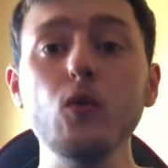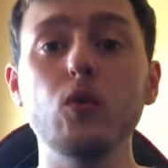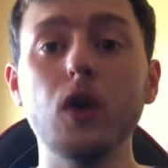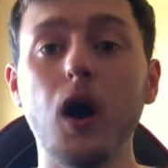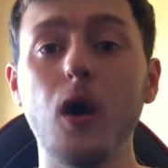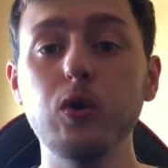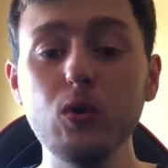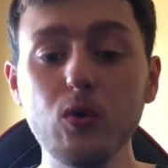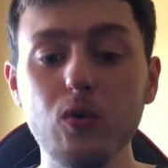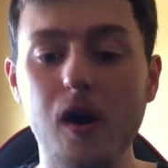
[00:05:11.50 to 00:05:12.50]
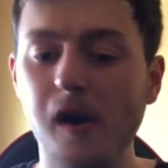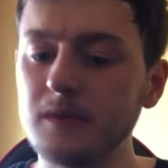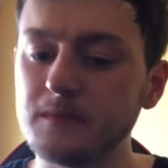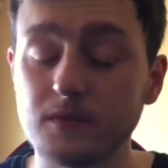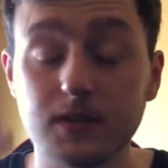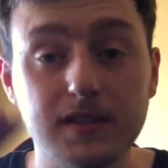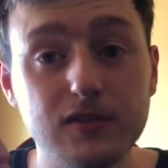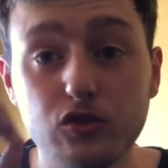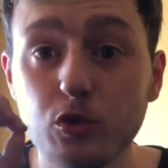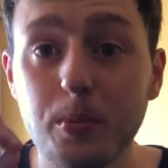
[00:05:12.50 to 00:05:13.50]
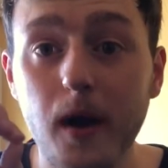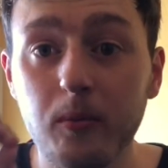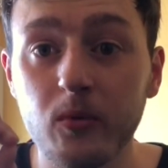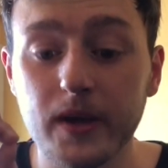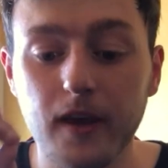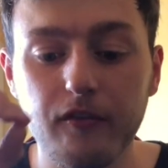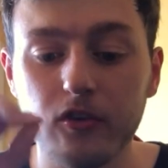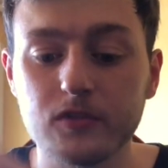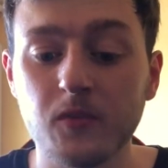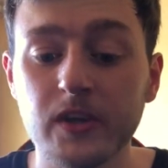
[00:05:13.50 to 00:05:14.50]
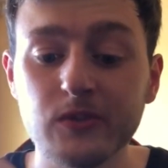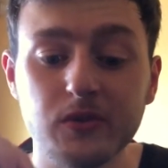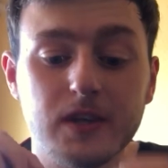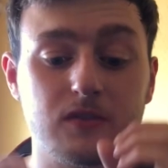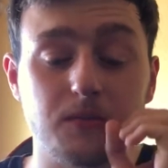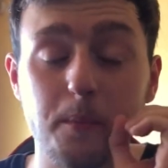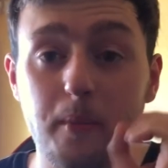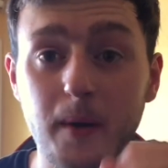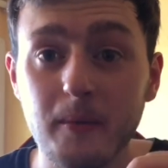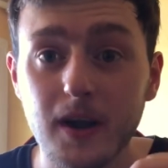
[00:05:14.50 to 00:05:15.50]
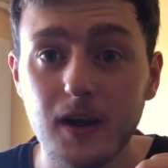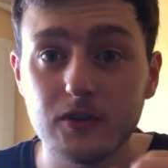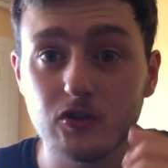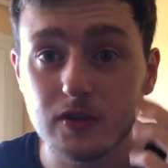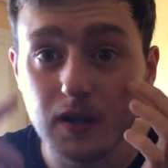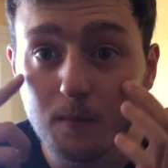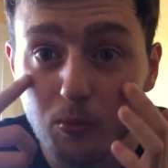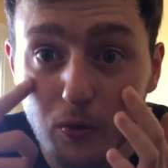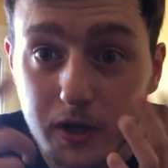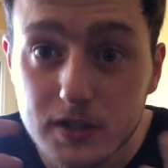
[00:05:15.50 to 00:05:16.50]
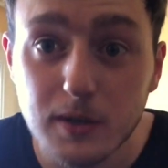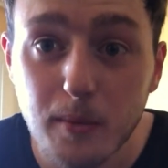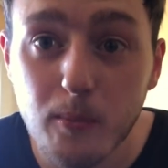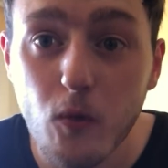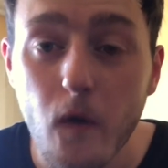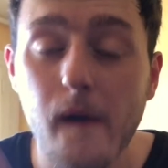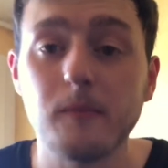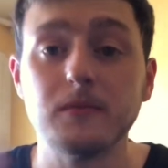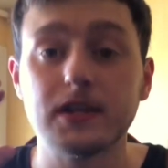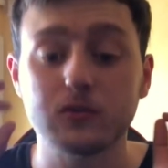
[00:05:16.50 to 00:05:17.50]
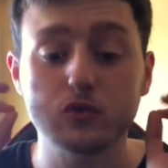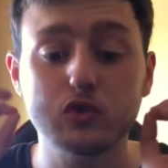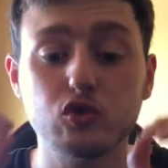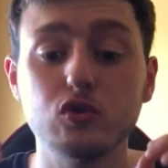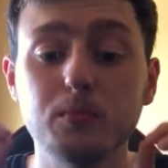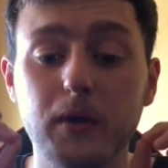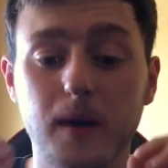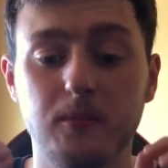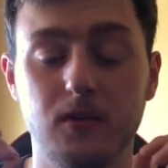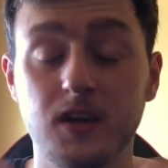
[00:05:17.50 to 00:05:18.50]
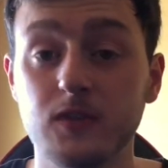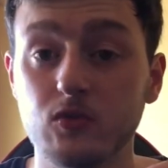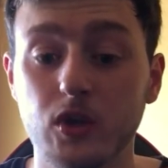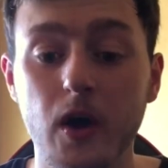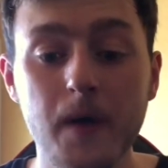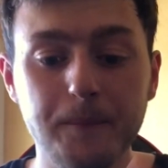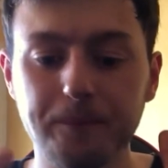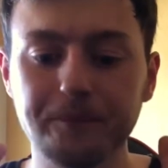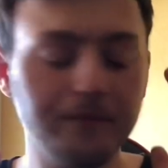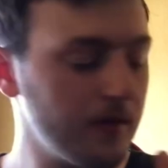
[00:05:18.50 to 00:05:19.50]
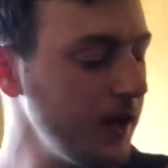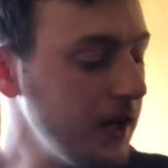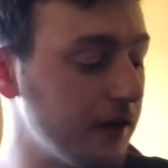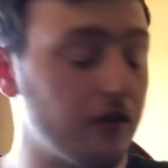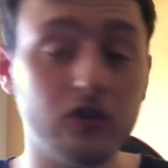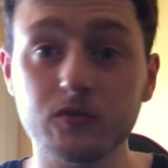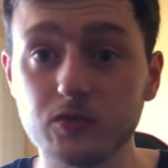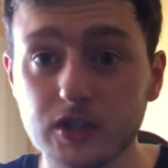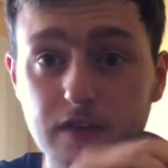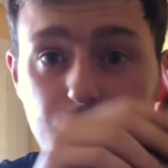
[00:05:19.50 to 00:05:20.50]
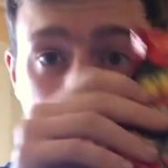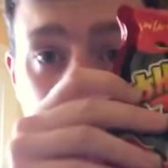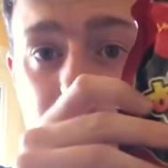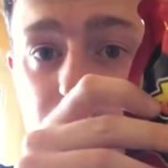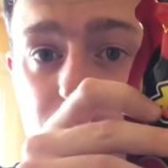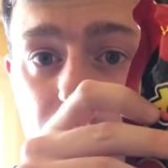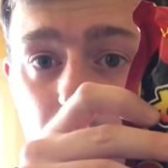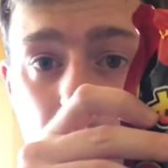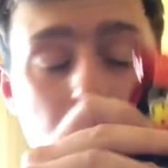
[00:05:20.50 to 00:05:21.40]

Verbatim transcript: Là, c'est super bon les gars. Franchement les nouilles elles sont pas mal. Je suis en train de pleurer, je sais pas pourquoi, mais elles sont super bonnes les nouilles. Et franchement je kiffe trop la sauce.